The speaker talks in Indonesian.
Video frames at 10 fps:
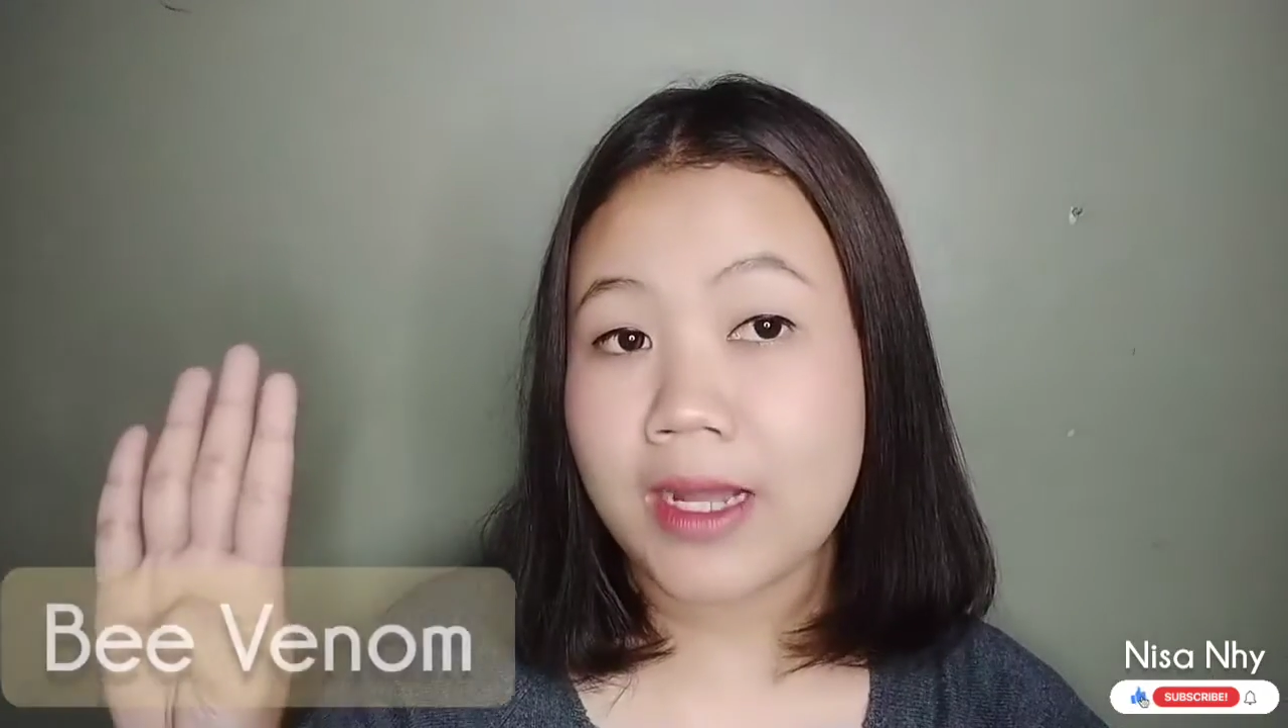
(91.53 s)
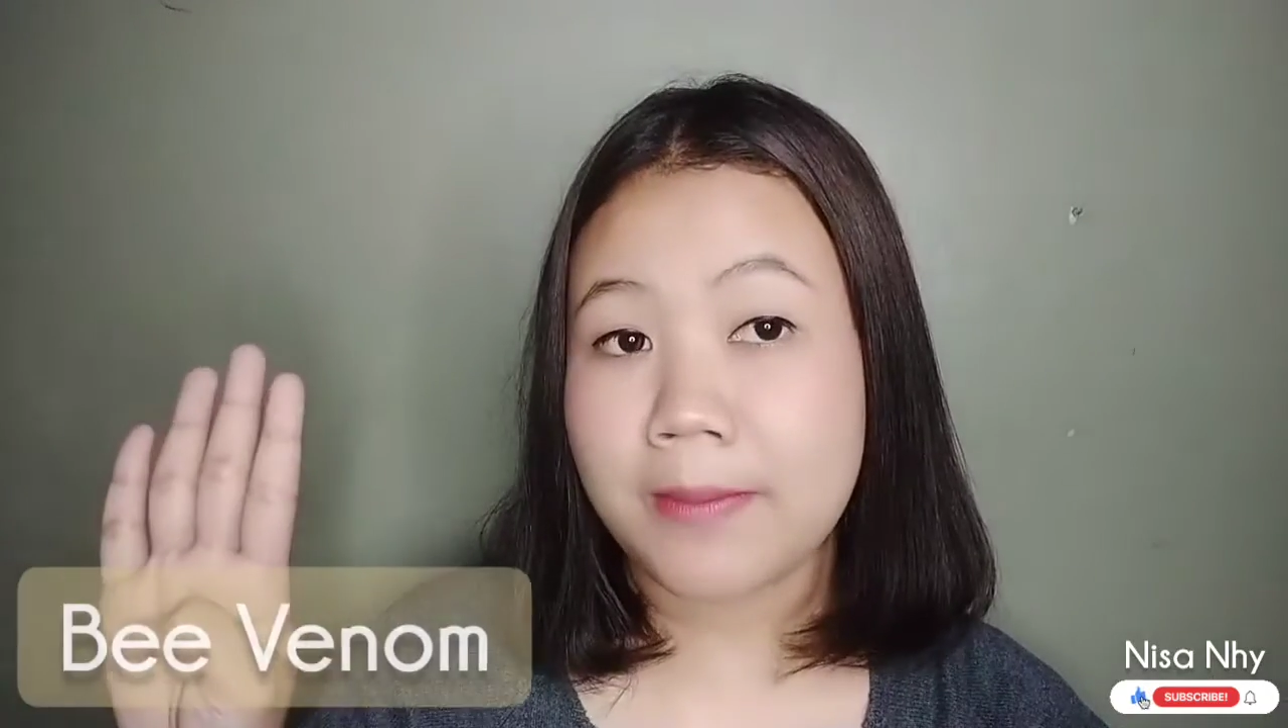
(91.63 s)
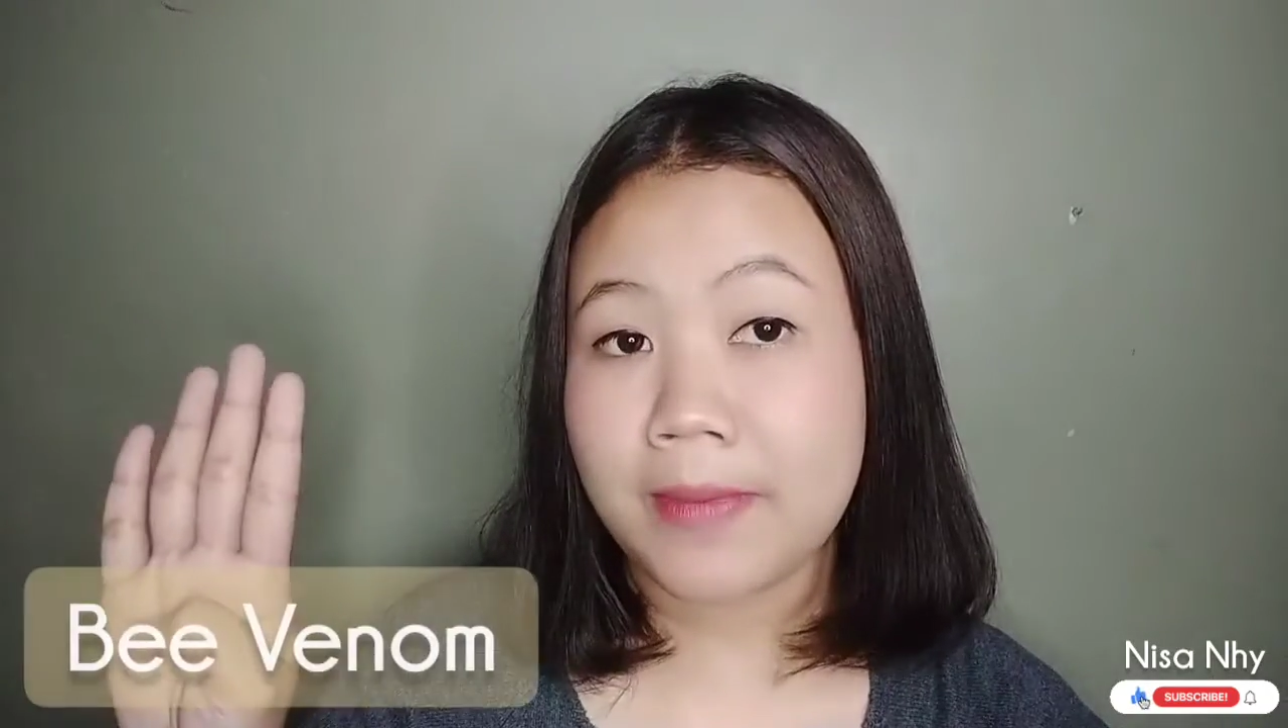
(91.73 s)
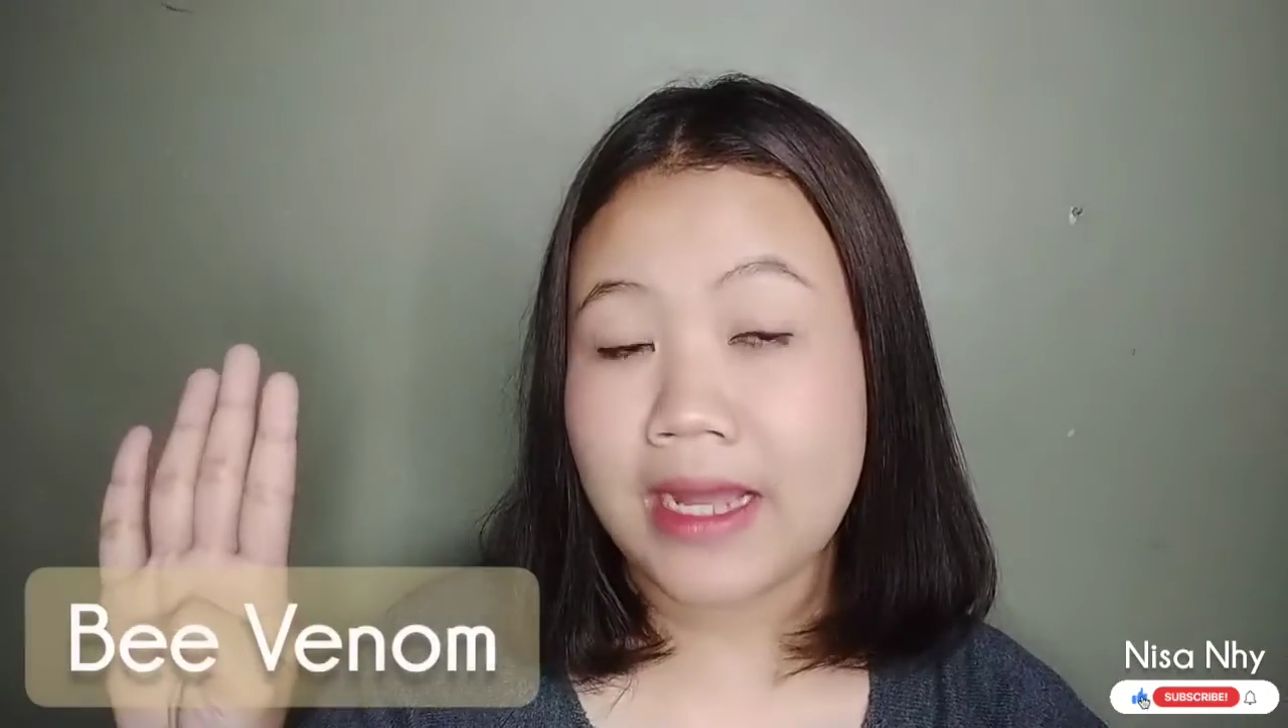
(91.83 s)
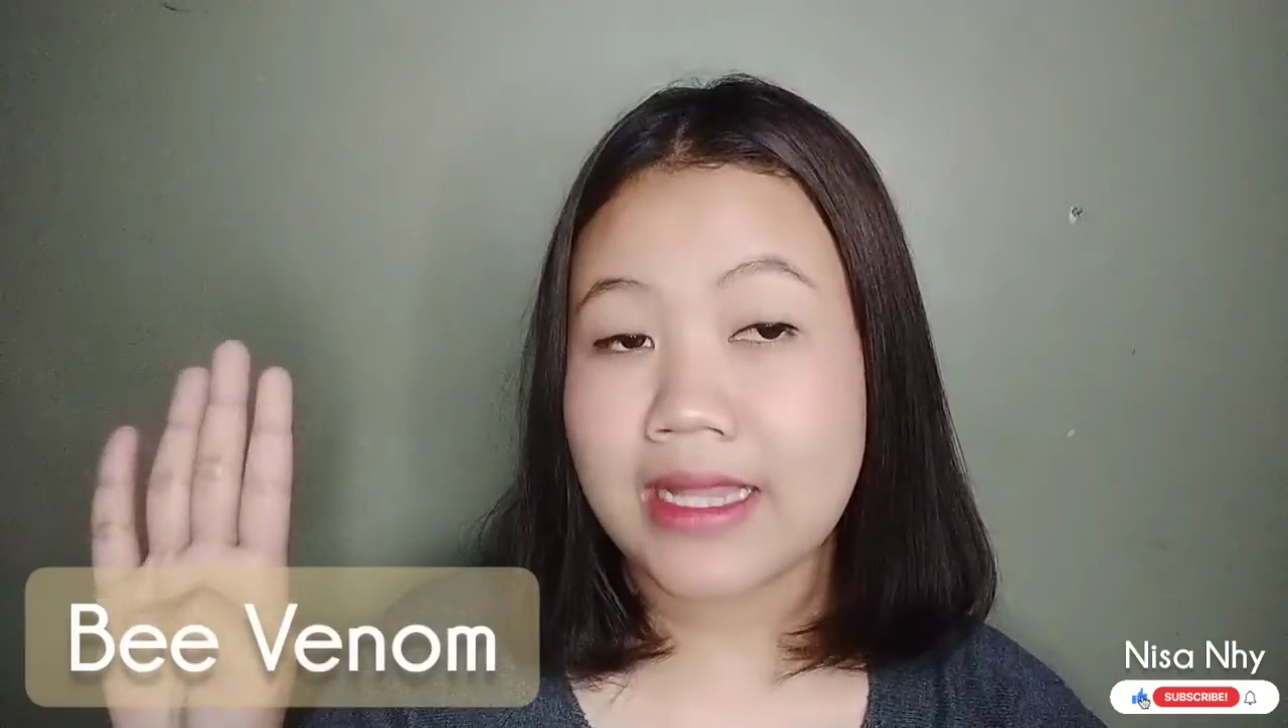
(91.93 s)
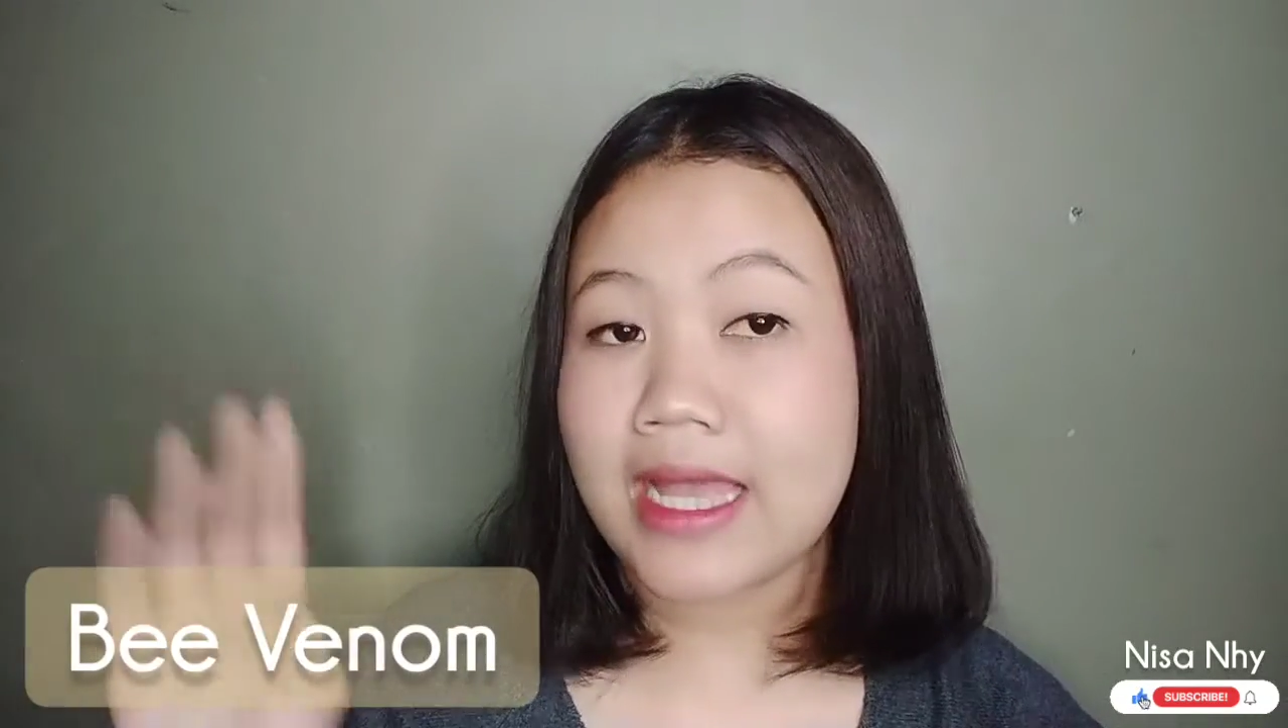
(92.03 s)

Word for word: keempat